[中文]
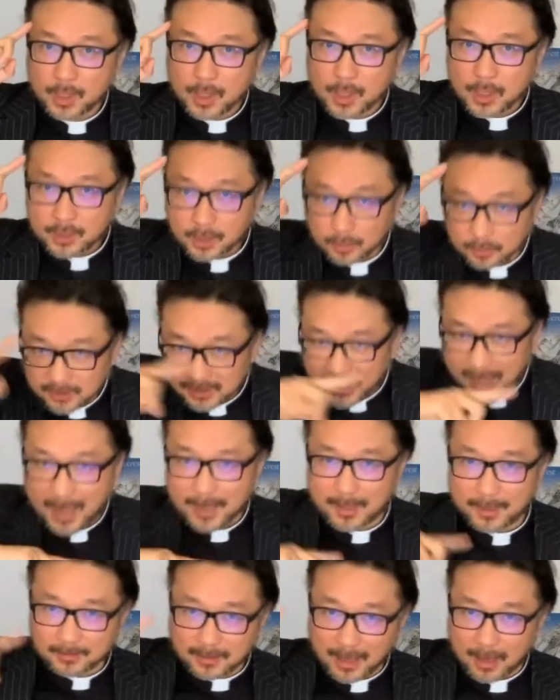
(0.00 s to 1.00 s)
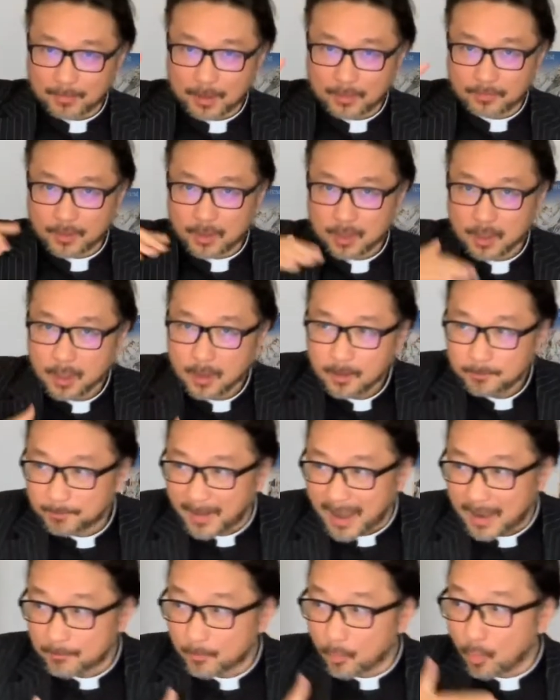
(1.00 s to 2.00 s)
要带领他们
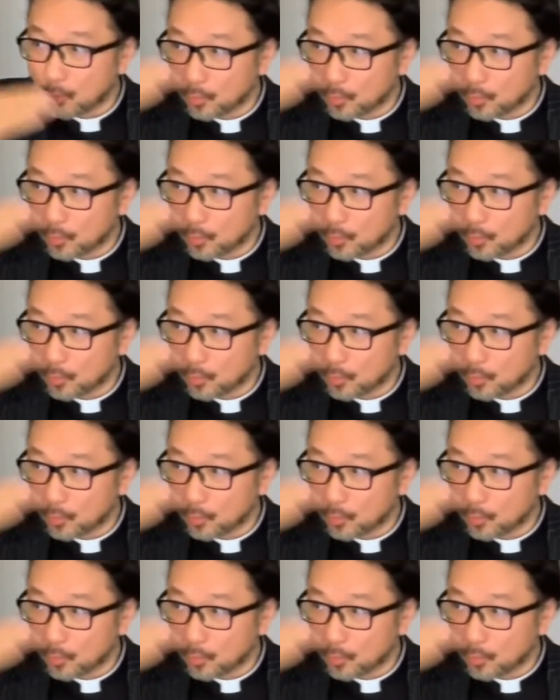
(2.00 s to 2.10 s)
把摩